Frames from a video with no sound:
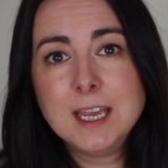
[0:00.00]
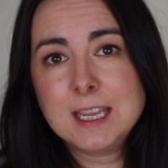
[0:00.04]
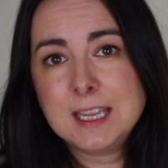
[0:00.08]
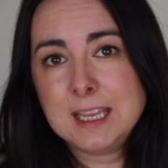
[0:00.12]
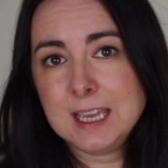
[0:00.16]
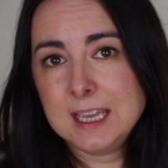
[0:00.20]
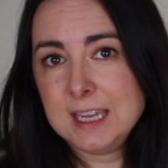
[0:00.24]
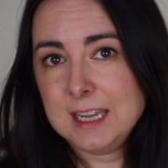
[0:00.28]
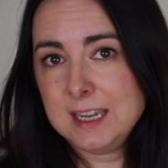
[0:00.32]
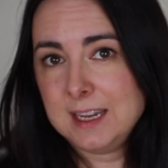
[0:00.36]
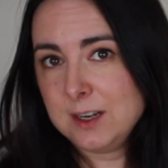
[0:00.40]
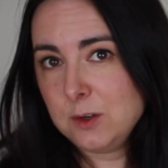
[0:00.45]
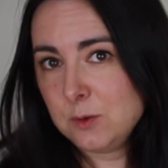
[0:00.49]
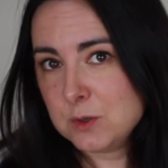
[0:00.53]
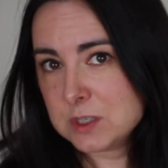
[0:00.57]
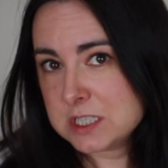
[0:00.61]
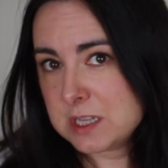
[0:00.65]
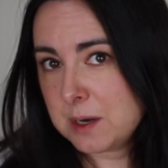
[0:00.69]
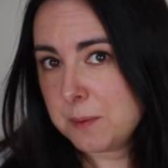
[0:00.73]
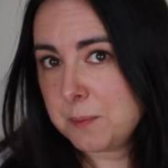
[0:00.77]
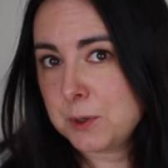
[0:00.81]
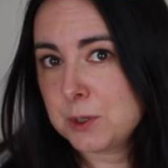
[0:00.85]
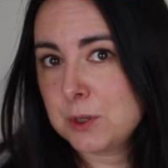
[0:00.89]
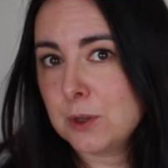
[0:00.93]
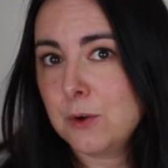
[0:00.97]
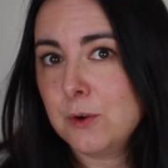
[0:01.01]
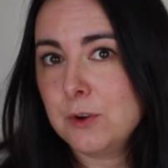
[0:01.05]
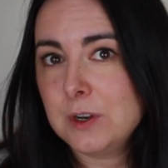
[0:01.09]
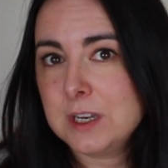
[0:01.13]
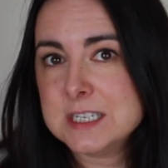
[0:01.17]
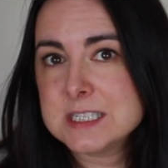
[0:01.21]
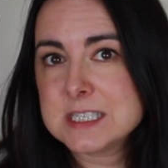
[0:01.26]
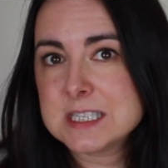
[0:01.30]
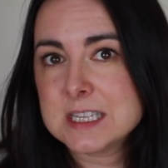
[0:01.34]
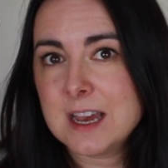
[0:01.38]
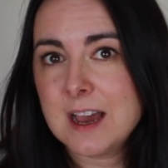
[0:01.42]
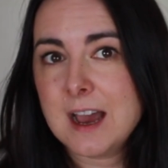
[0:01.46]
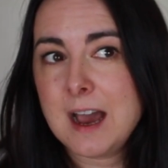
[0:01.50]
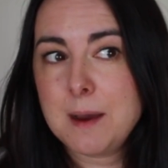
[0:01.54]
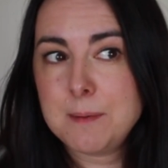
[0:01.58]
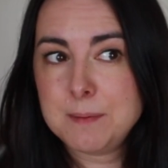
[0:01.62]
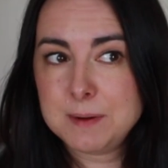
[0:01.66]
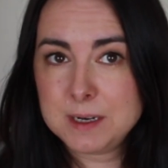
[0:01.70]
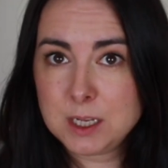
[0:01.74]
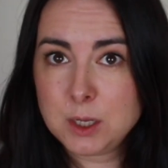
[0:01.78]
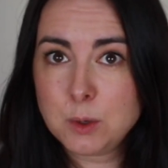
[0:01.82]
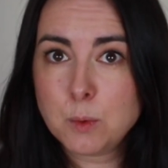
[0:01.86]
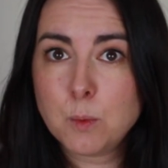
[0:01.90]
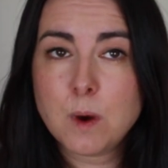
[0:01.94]
que nuestra protagonista
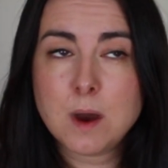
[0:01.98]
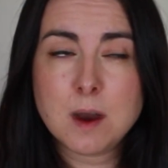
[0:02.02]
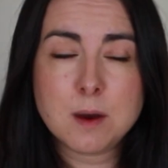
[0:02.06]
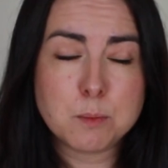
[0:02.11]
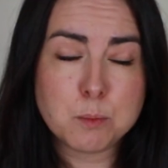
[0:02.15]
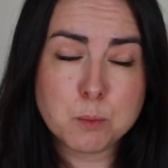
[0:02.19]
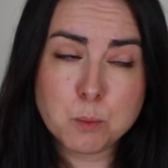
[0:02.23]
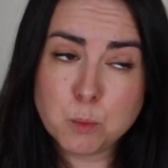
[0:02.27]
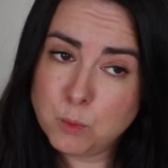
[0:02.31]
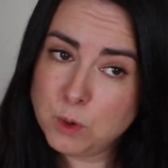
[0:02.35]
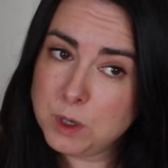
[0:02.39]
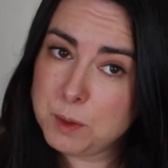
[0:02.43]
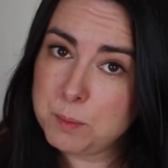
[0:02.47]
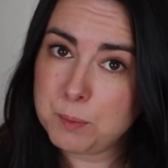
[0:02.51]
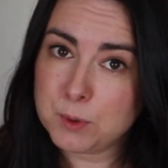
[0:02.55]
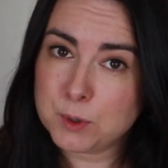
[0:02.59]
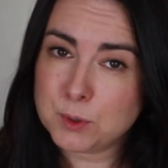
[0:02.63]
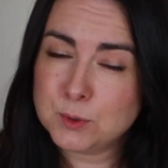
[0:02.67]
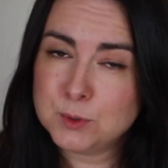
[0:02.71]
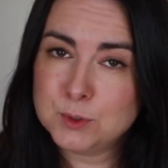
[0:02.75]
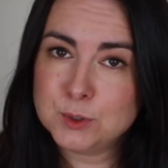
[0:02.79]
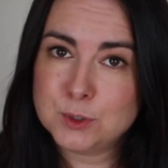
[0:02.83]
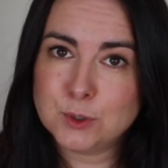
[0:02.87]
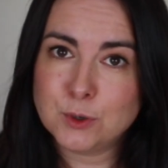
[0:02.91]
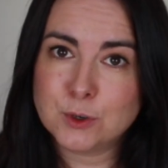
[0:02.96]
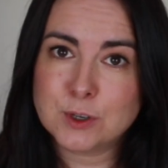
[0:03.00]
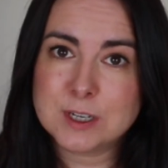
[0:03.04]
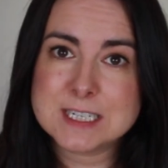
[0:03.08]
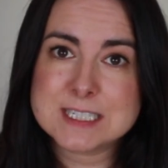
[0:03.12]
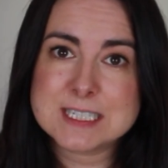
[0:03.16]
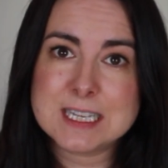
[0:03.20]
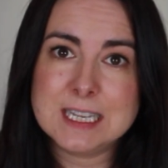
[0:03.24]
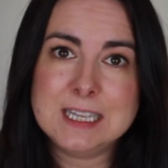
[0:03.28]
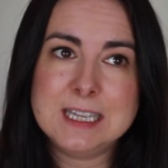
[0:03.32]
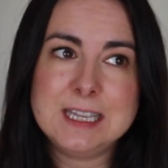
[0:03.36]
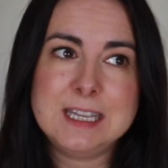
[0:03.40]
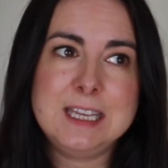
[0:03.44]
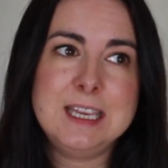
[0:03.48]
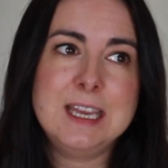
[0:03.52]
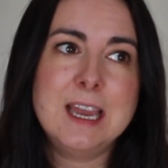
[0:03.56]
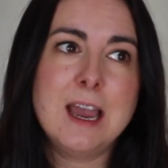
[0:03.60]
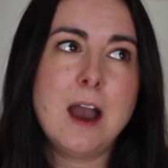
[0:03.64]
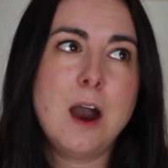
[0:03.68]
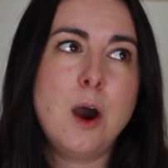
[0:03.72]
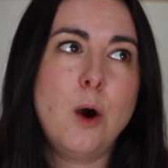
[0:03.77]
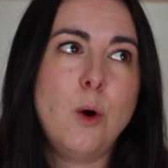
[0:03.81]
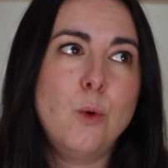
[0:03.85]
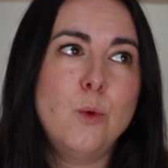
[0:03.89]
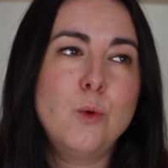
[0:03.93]
averigua muy pronto que
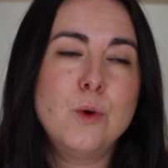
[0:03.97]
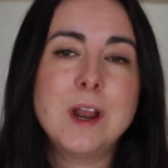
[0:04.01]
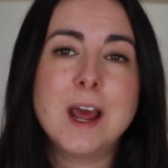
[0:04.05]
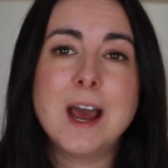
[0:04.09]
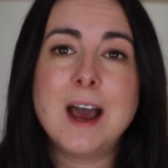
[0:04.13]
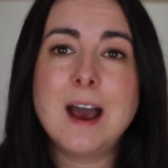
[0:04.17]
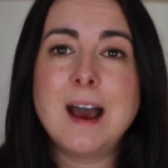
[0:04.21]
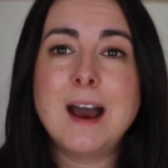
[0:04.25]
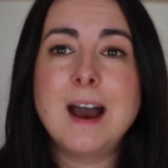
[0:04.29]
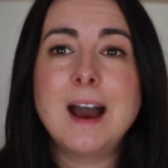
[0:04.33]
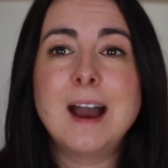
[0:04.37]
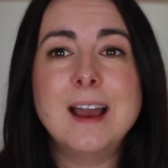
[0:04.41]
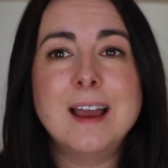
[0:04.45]
sentía una